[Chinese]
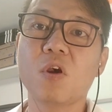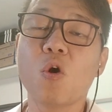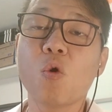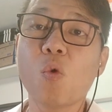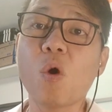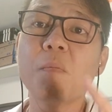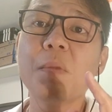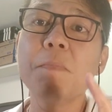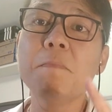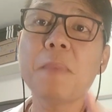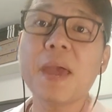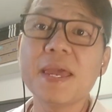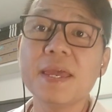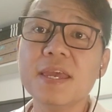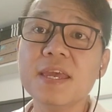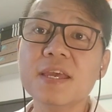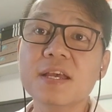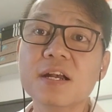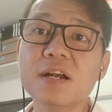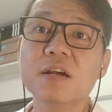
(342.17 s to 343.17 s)
我们每
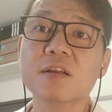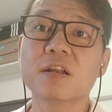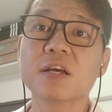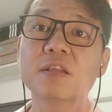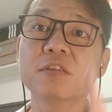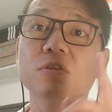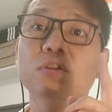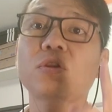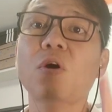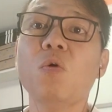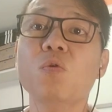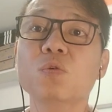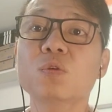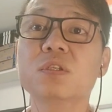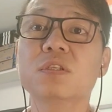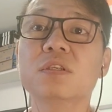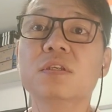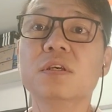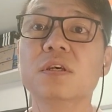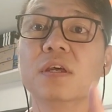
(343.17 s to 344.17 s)
一个人都
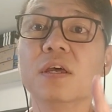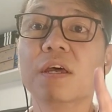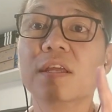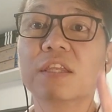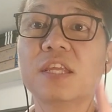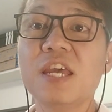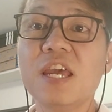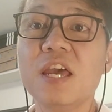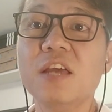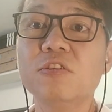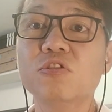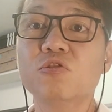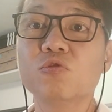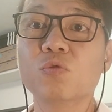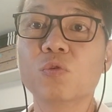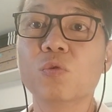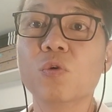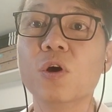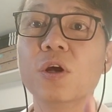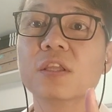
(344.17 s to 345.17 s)
是天
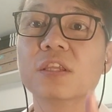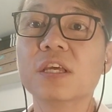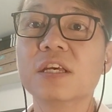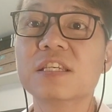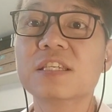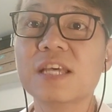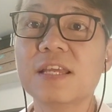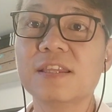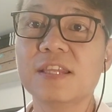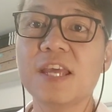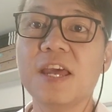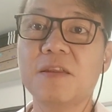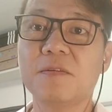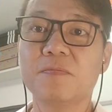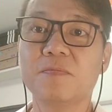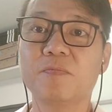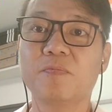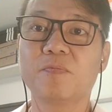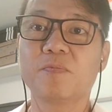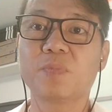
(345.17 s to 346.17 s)
主的圣
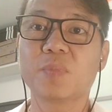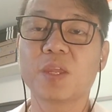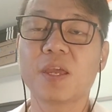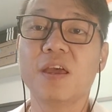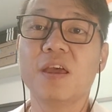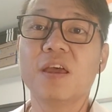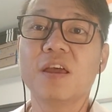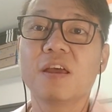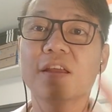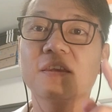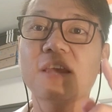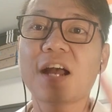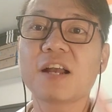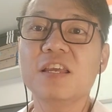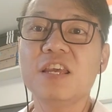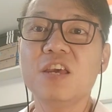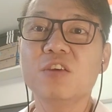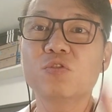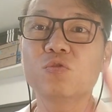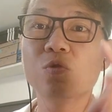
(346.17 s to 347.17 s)
殿。”当
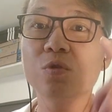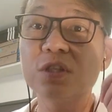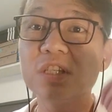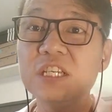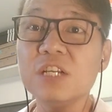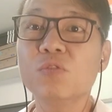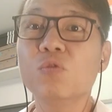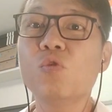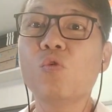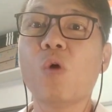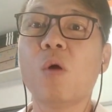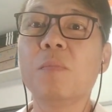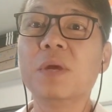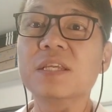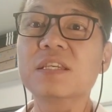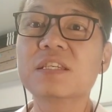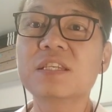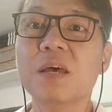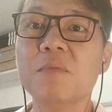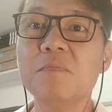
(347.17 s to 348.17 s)
耶稣进入我们
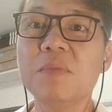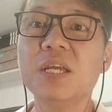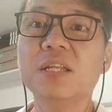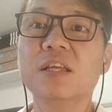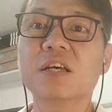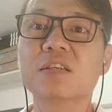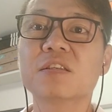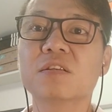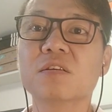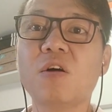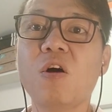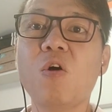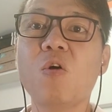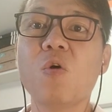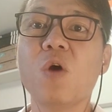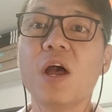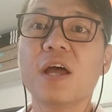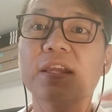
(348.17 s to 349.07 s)
生命的时候，